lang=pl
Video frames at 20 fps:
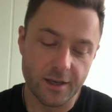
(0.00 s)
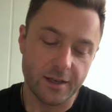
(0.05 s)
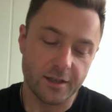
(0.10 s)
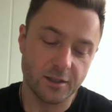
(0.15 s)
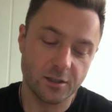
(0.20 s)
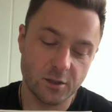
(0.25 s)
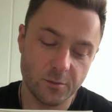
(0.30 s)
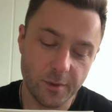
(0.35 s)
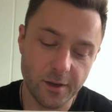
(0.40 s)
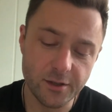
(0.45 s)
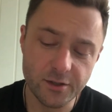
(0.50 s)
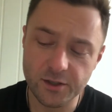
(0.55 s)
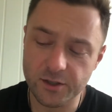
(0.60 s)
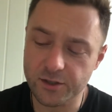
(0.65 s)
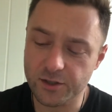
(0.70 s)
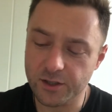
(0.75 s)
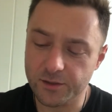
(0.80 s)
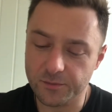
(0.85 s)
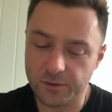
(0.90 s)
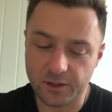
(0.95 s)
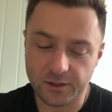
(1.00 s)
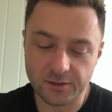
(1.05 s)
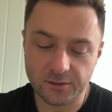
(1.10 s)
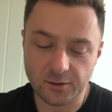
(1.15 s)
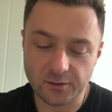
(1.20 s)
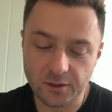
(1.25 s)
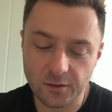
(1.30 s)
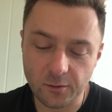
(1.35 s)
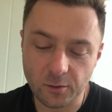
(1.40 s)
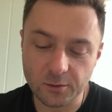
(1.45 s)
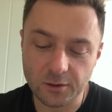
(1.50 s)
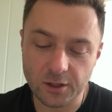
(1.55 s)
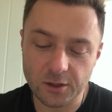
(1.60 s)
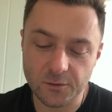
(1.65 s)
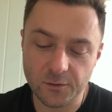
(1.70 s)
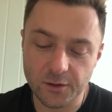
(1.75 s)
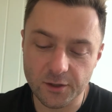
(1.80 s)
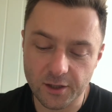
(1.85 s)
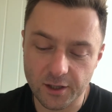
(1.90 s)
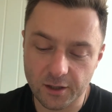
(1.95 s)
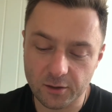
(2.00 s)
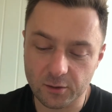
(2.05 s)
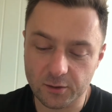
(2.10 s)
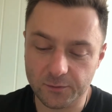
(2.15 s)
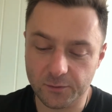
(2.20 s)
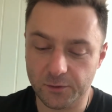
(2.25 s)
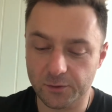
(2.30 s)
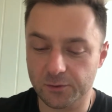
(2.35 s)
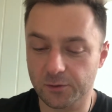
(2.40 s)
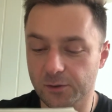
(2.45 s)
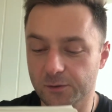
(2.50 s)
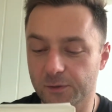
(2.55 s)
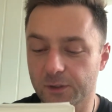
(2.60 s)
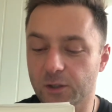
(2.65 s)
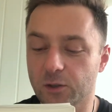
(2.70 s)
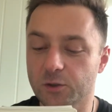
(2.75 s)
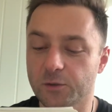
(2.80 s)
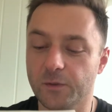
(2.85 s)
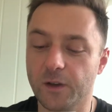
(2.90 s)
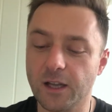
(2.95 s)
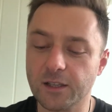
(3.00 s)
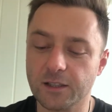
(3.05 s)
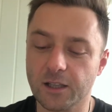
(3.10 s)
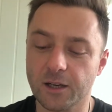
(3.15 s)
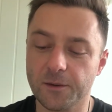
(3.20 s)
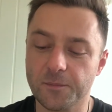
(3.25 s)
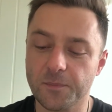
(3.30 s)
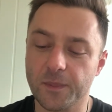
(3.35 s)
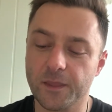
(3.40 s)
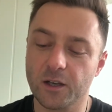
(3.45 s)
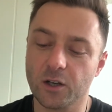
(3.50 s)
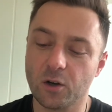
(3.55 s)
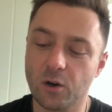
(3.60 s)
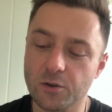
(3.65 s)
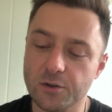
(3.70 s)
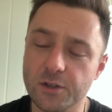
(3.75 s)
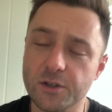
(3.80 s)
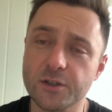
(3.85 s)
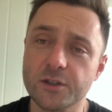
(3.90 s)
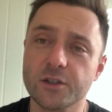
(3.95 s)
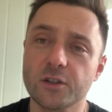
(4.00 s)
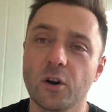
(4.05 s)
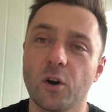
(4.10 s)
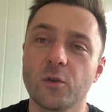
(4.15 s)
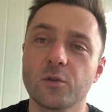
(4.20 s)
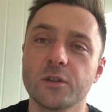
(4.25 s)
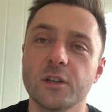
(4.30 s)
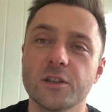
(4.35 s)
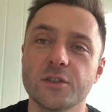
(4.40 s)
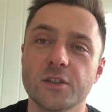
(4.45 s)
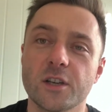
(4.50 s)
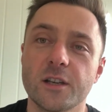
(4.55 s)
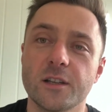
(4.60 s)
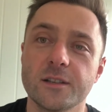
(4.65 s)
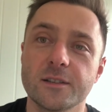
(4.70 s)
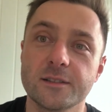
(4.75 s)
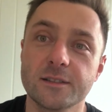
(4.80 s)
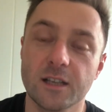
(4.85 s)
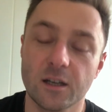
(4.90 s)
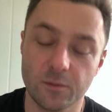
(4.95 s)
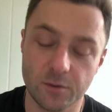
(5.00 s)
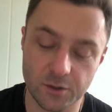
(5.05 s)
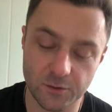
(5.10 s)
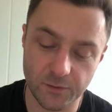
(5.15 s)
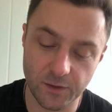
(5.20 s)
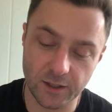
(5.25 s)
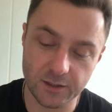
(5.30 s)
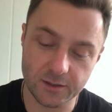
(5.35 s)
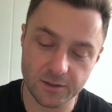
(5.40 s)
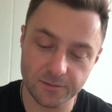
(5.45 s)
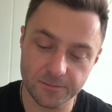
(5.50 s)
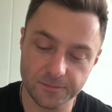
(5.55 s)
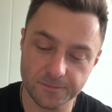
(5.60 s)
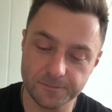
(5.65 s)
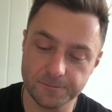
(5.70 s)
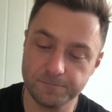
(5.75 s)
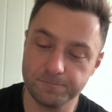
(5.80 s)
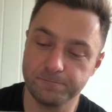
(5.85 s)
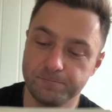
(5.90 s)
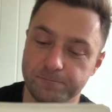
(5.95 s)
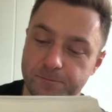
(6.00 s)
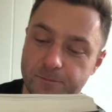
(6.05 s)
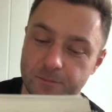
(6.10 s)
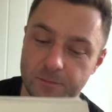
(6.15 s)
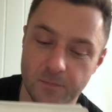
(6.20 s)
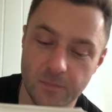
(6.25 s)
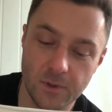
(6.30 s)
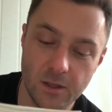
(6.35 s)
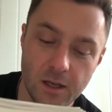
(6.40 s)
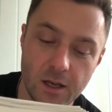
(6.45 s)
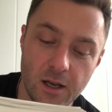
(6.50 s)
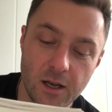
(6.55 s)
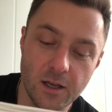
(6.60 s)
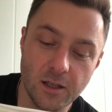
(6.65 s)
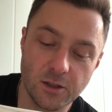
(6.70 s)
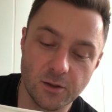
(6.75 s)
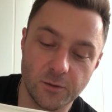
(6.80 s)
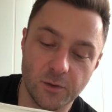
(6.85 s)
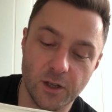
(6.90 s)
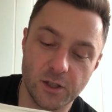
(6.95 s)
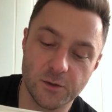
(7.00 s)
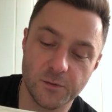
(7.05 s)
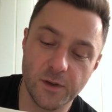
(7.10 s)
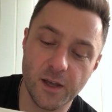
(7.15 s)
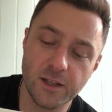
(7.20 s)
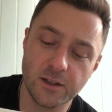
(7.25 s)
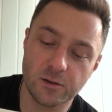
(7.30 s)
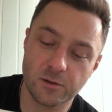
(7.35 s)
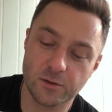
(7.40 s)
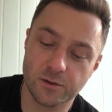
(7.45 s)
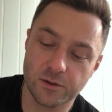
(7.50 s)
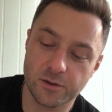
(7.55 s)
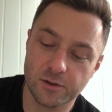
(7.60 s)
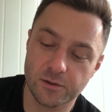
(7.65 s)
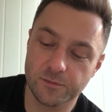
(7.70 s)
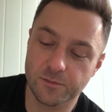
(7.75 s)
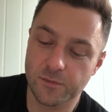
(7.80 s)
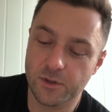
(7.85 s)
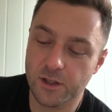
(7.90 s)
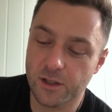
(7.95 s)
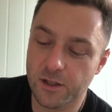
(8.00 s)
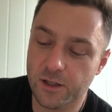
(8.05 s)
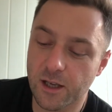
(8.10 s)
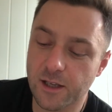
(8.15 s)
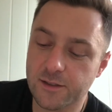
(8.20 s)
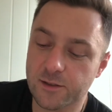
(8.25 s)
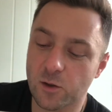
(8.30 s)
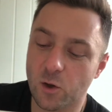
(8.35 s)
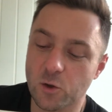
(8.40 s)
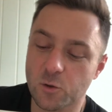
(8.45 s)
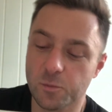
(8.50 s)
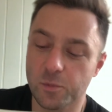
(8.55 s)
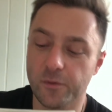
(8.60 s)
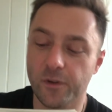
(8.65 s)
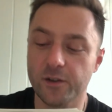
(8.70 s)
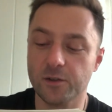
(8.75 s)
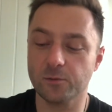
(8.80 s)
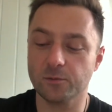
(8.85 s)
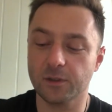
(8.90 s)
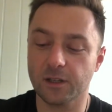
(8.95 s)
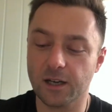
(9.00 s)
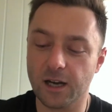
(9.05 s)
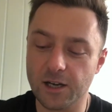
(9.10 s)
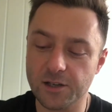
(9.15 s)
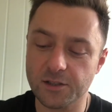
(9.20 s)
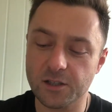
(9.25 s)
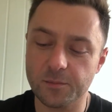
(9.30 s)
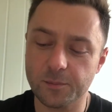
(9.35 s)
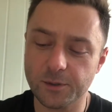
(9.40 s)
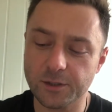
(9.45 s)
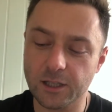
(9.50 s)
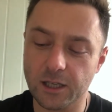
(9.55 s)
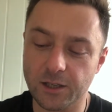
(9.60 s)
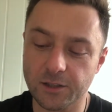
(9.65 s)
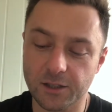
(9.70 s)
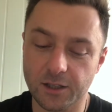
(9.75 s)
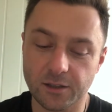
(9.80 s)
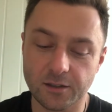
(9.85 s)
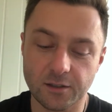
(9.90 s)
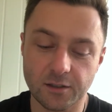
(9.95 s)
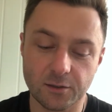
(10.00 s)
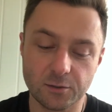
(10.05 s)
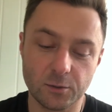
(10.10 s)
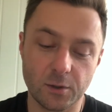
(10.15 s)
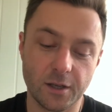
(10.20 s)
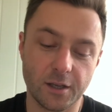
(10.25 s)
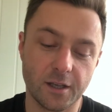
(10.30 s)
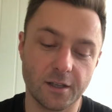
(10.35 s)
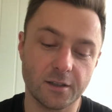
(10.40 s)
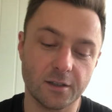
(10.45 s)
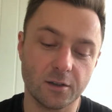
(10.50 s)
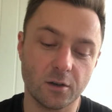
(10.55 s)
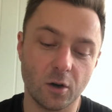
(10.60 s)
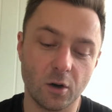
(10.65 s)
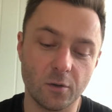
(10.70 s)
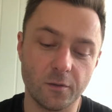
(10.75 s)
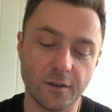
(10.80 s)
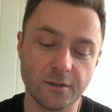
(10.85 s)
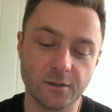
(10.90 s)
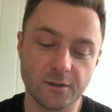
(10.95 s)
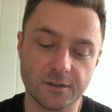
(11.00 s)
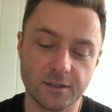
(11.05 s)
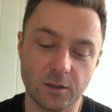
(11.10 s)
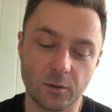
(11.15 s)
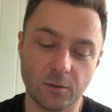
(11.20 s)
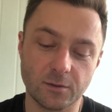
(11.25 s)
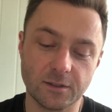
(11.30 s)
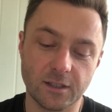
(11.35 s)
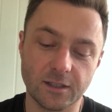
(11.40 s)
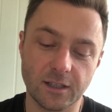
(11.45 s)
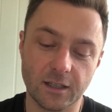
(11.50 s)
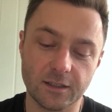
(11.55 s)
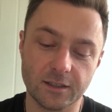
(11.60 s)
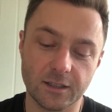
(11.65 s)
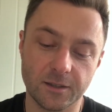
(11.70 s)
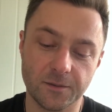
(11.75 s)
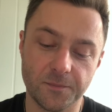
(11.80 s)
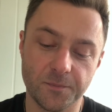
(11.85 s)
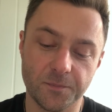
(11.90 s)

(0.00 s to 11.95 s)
Gdy będziesz stosował te ćwiczenia do, sw do swojego świata, korzyść odniesie cały świat. Twoja świętość jest odpowiedzią na każde pytanie, które kiedykolwiek zostało zadane,